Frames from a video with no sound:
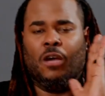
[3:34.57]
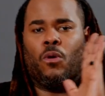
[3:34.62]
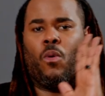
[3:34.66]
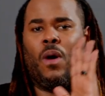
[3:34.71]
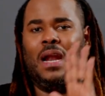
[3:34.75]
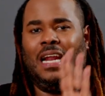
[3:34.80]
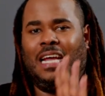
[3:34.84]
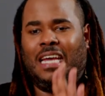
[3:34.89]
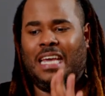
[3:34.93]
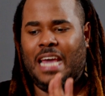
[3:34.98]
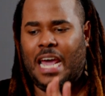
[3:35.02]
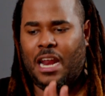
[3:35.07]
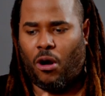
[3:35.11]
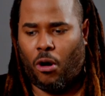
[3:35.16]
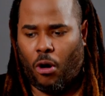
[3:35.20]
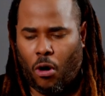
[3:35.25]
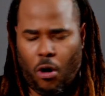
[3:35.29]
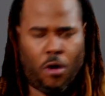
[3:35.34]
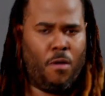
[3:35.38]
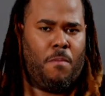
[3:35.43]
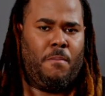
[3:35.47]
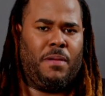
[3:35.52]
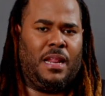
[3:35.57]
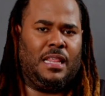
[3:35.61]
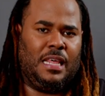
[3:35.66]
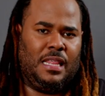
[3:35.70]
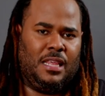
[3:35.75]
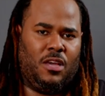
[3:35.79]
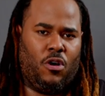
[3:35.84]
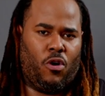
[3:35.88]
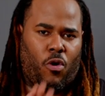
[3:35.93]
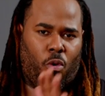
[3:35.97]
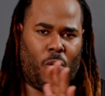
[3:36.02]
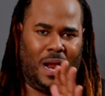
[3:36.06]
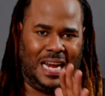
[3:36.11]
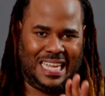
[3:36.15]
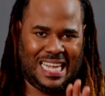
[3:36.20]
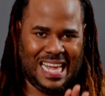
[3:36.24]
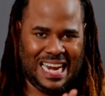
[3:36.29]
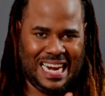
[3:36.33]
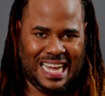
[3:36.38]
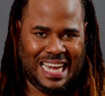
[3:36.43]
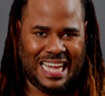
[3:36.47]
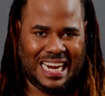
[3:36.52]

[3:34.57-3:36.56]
Cualquier hombre de Dios, cualquier